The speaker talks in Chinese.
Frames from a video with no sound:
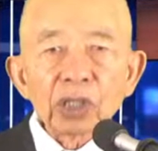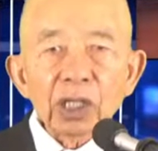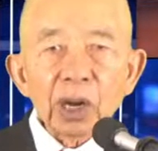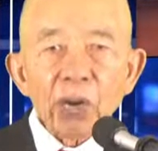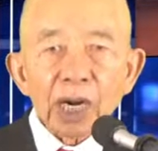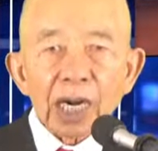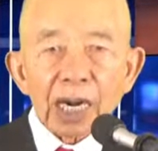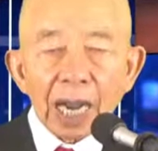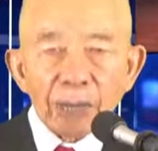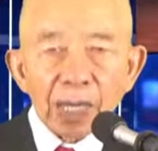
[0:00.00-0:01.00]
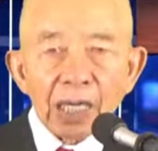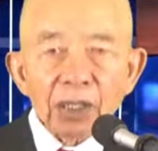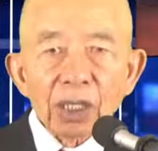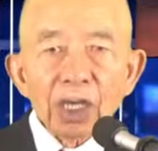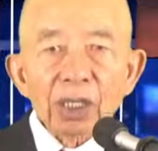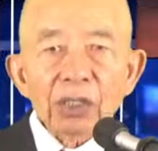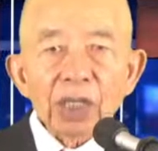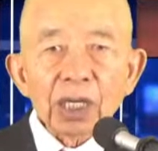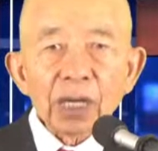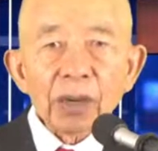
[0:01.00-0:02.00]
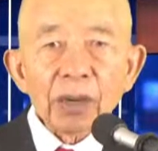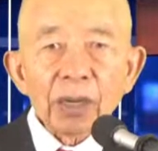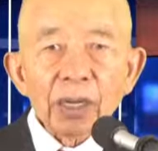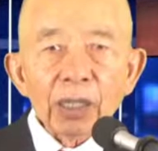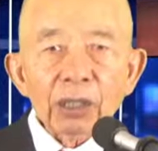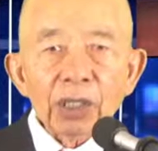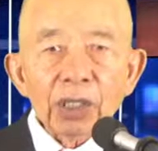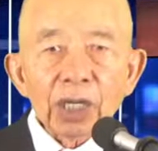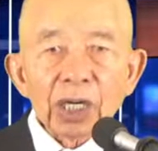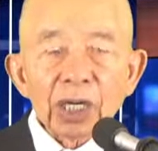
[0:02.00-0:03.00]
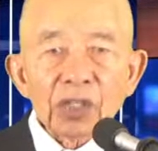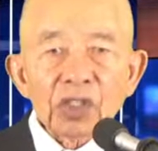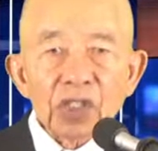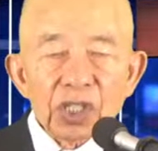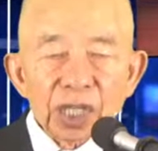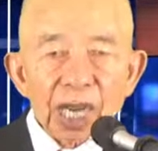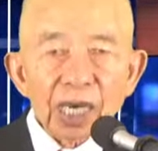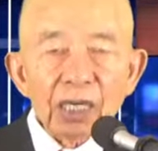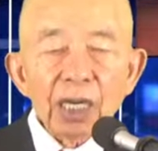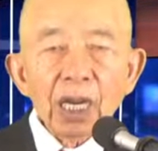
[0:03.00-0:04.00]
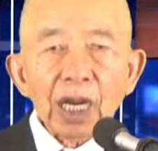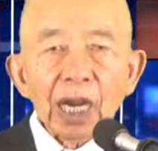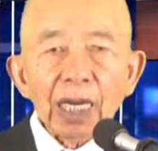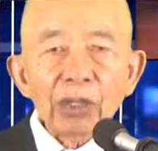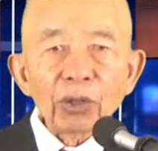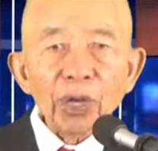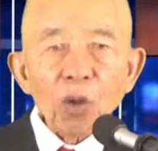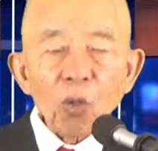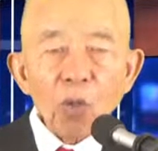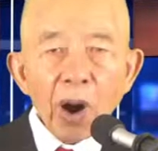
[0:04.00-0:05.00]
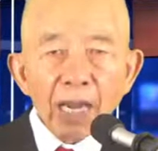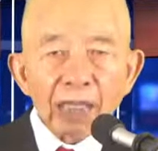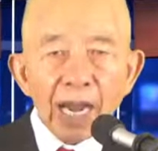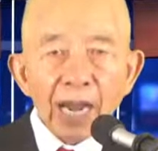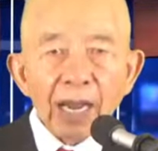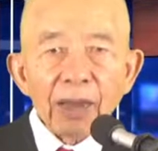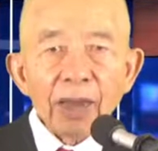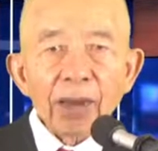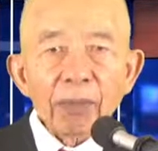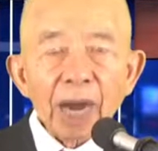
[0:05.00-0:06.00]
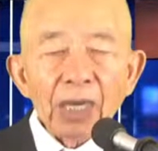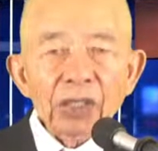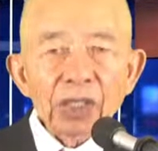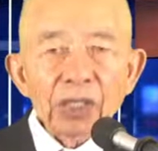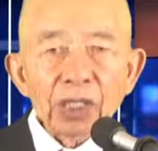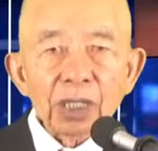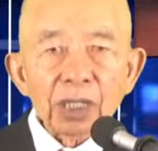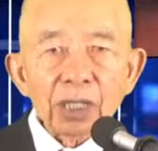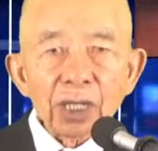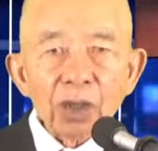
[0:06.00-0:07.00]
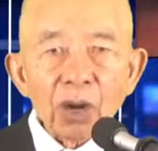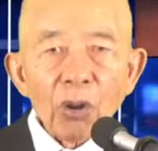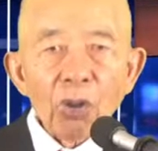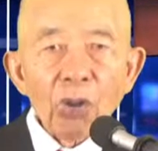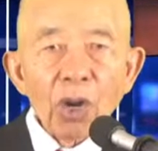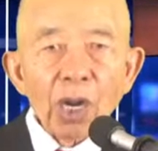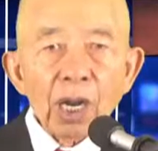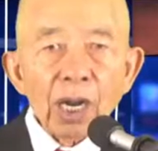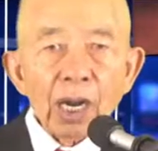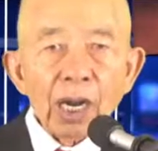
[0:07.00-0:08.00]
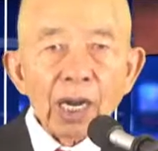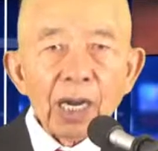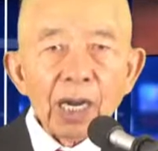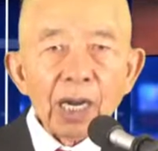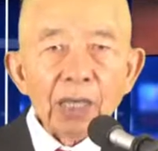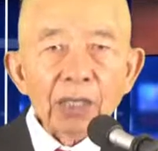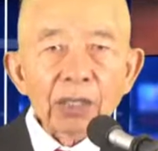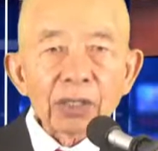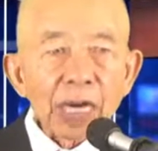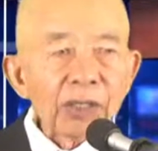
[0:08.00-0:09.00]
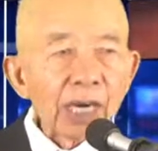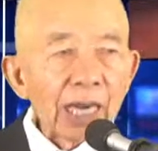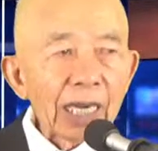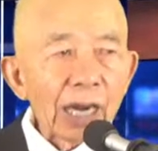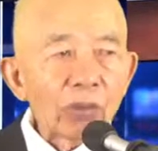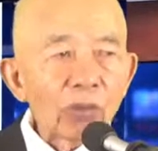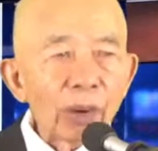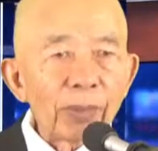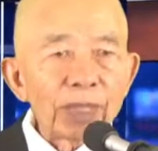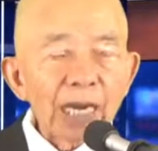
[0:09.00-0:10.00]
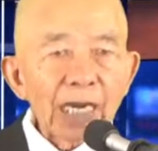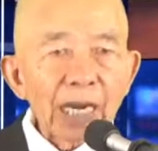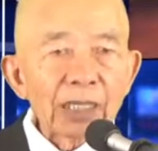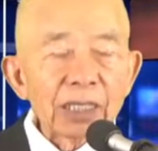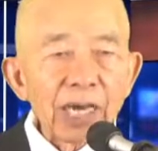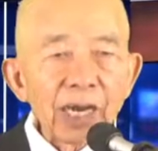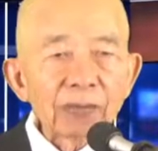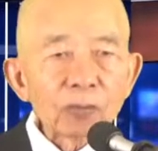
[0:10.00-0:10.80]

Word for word: 要改变这个。这个时间还有要夸大，把自己都啊抬起来好，我们再看一下，